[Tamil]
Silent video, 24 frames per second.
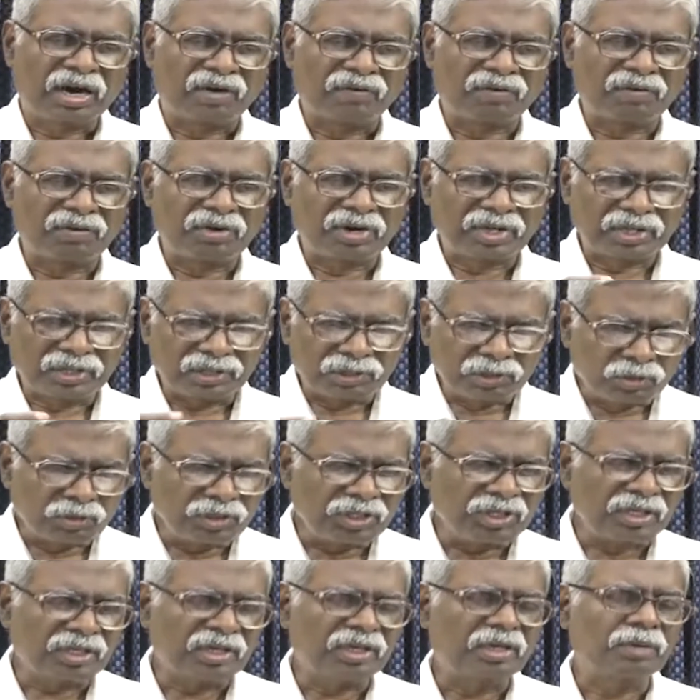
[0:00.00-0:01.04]
அவருடைய
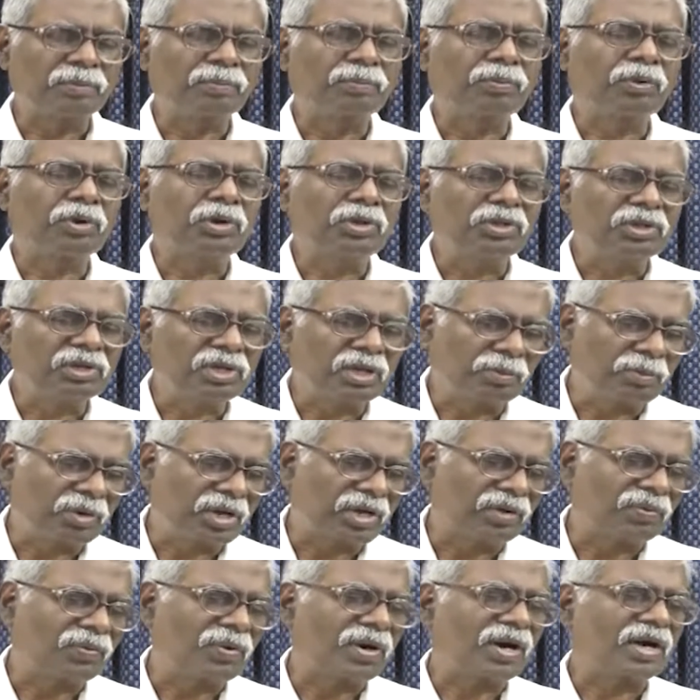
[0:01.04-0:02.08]
துதி எப்பொழுது
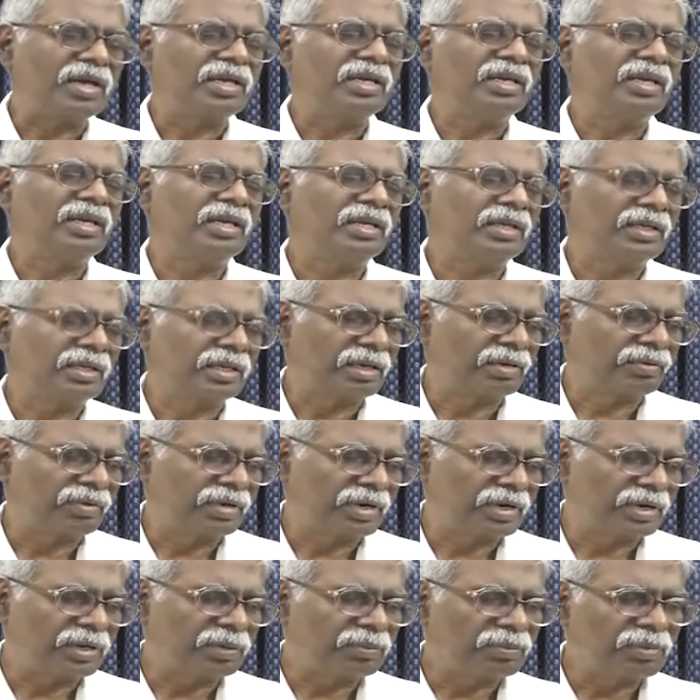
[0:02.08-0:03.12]
நம்முடைய வாயிலே இருக்க
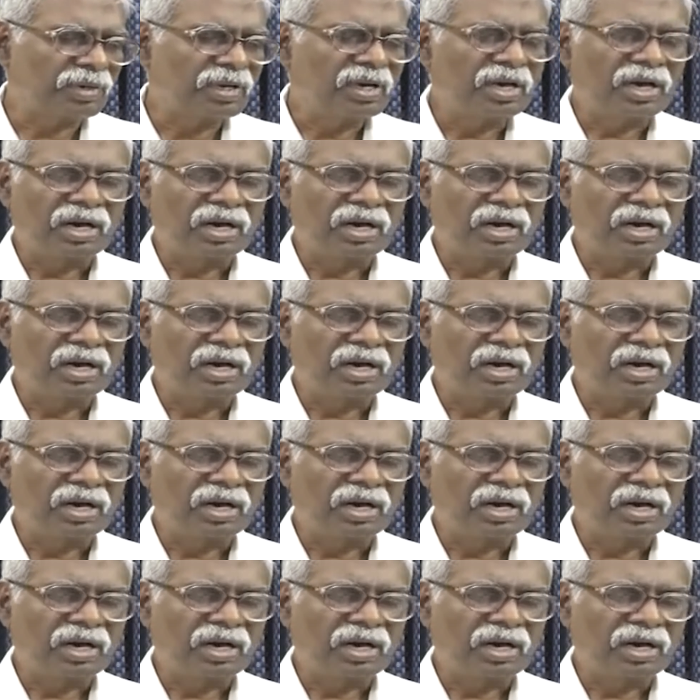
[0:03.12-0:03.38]
வேண்டும்